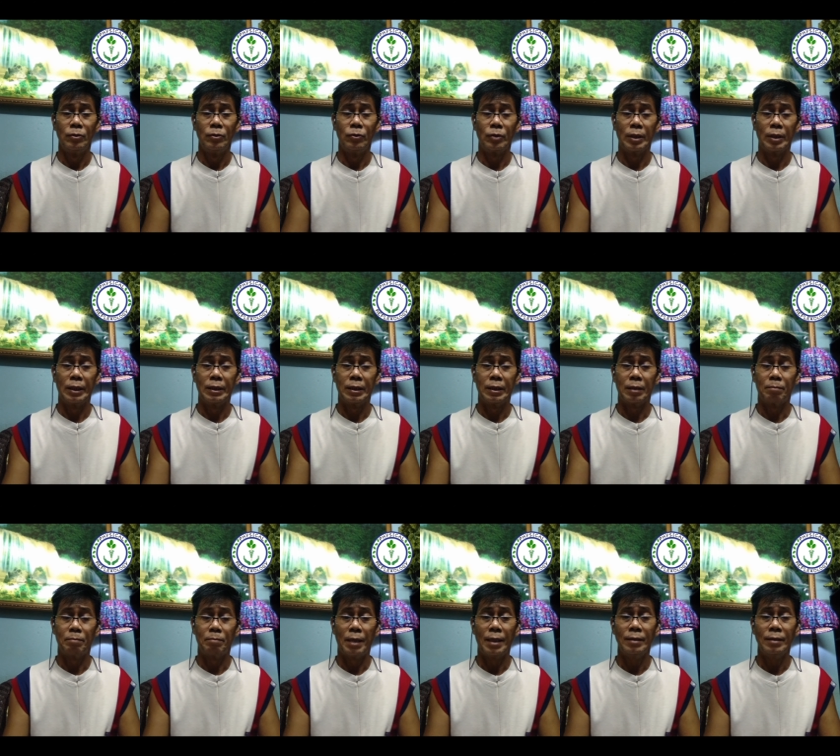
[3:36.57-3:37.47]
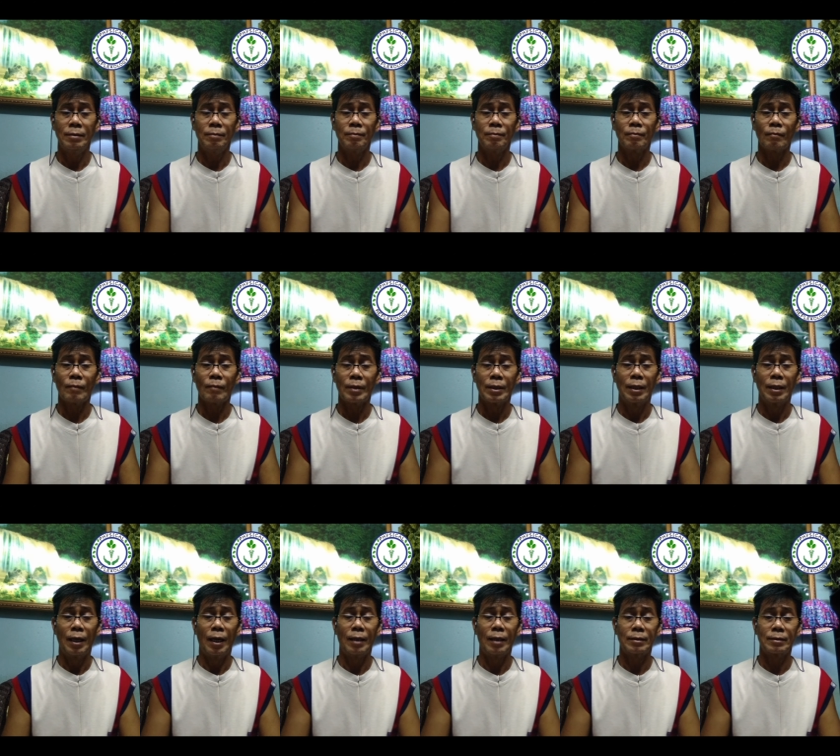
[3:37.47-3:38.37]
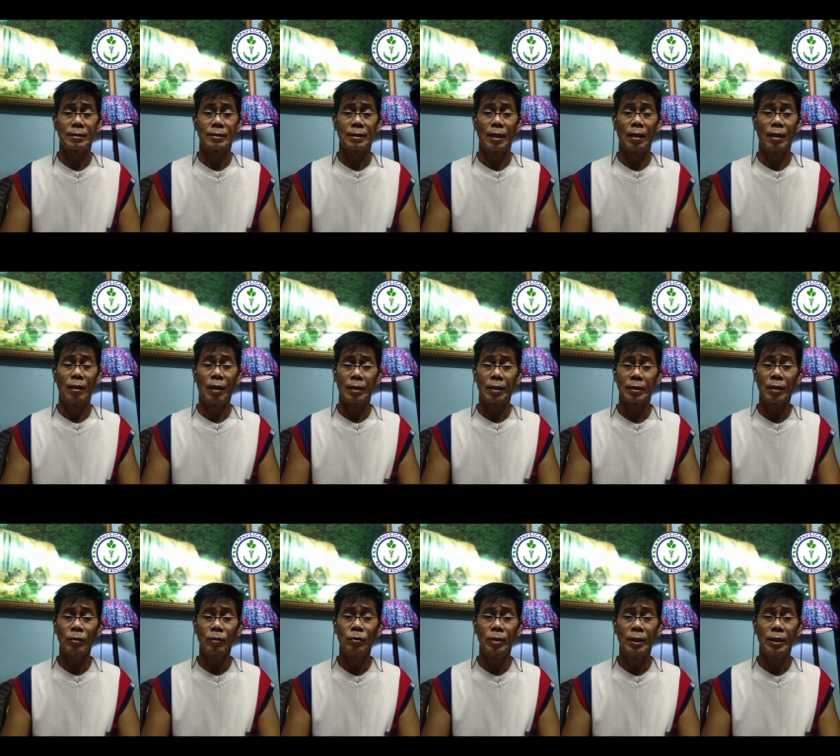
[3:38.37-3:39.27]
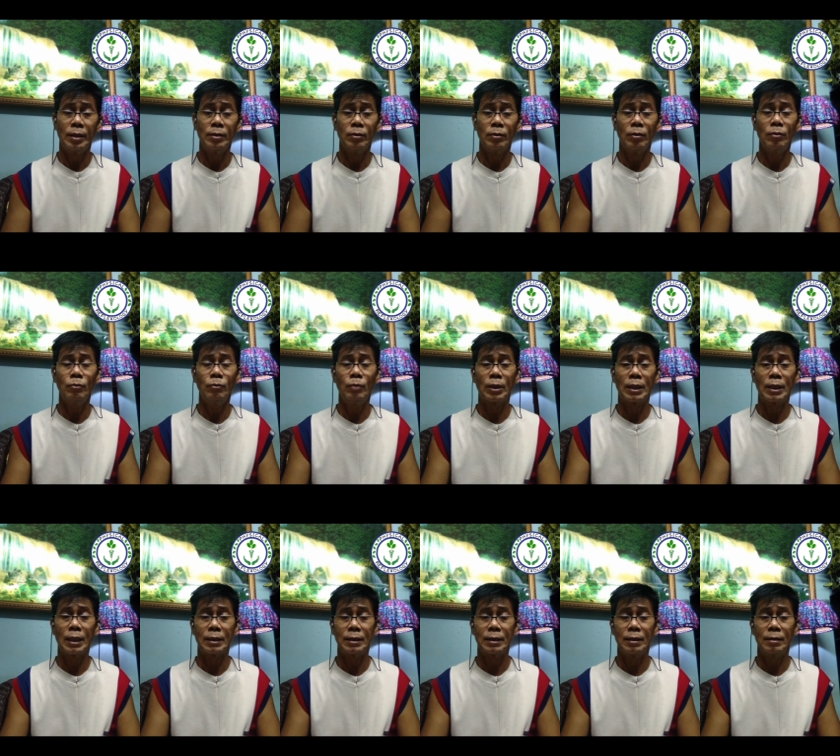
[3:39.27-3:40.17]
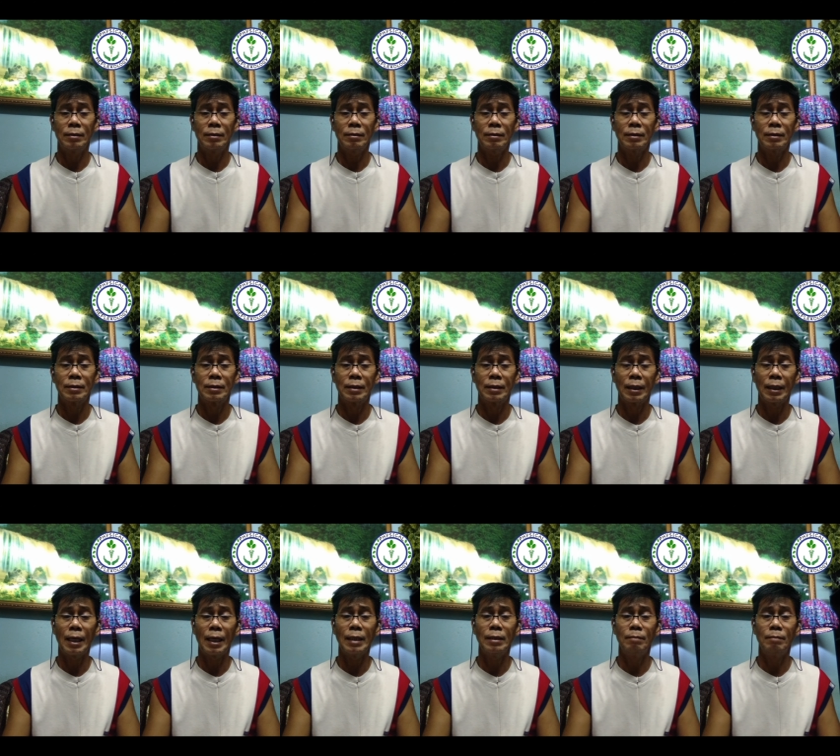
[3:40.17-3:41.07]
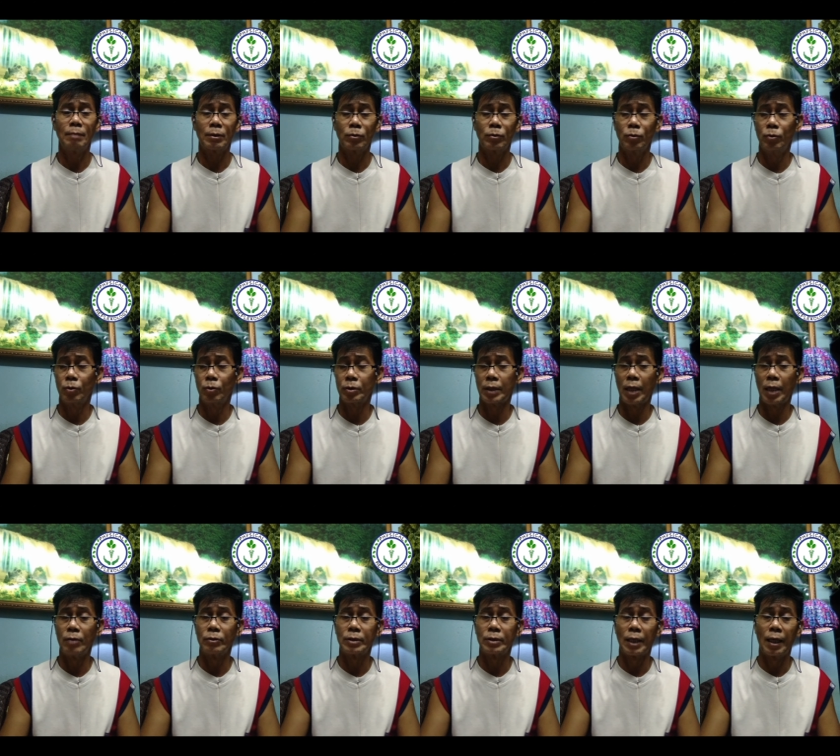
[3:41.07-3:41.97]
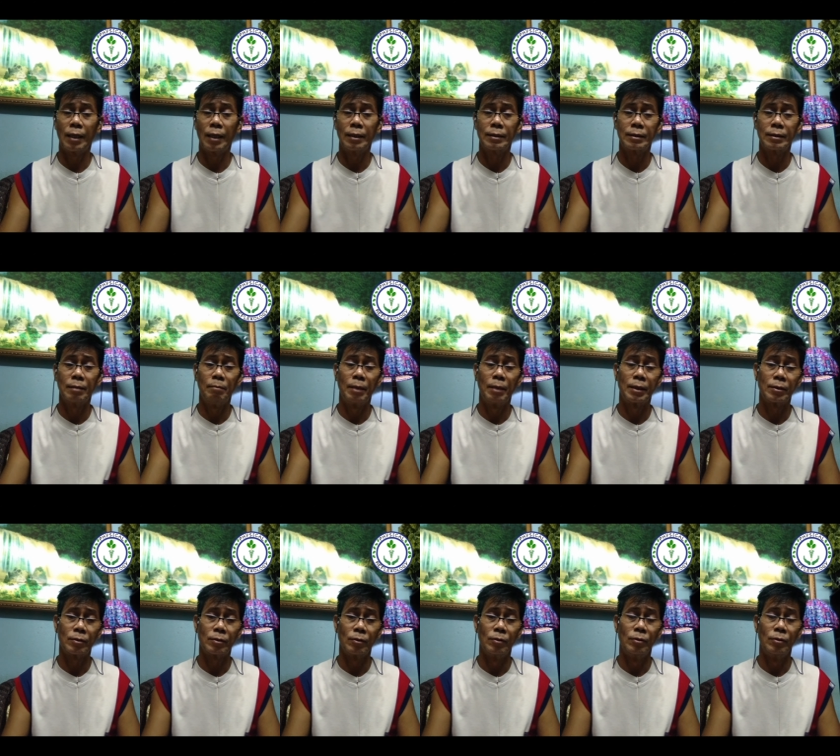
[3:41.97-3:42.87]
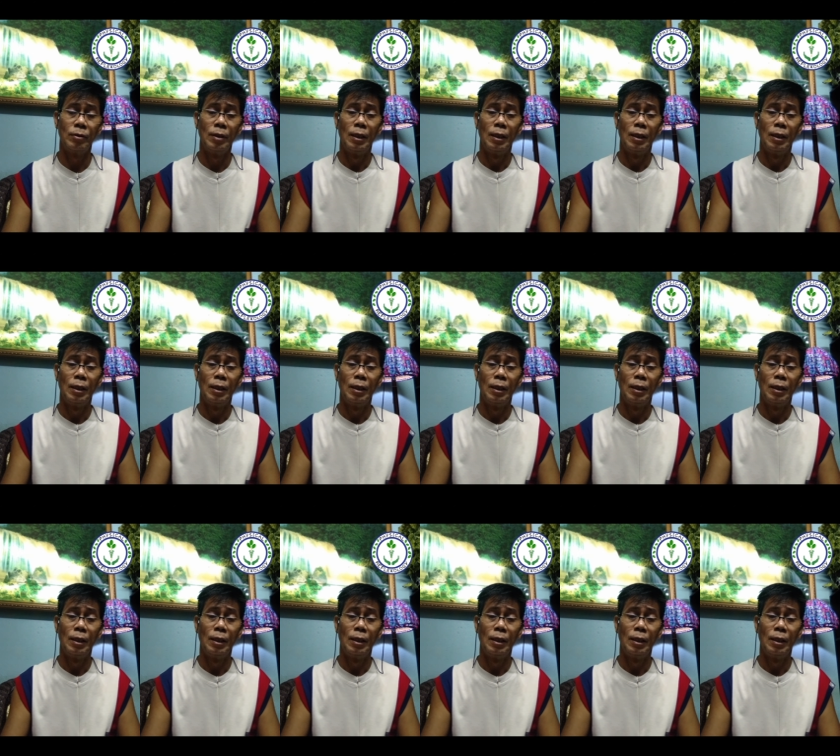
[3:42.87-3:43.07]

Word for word: yung electric fan. At, sa, at ang huli, no? huwag natin sanayin matulog tayo sa semento.